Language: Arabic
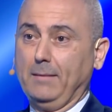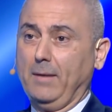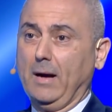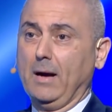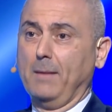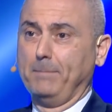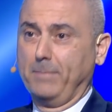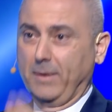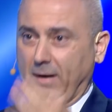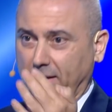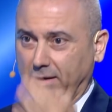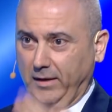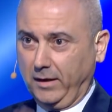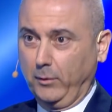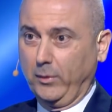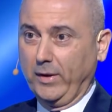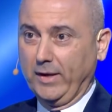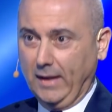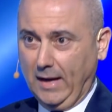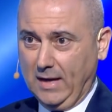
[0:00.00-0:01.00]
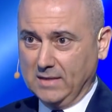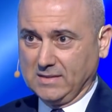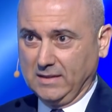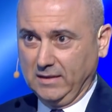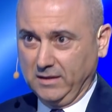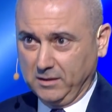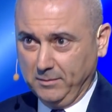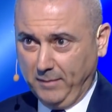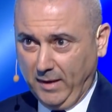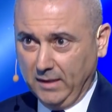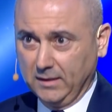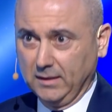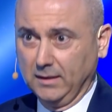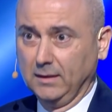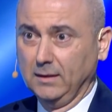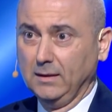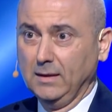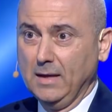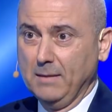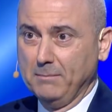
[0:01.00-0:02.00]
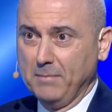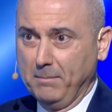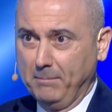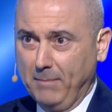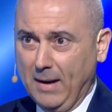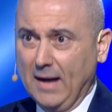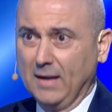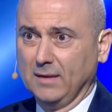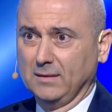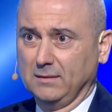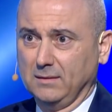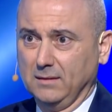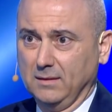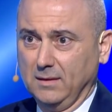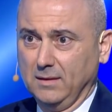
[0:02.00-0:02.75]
خبرك روايه حصلت معنا من بعد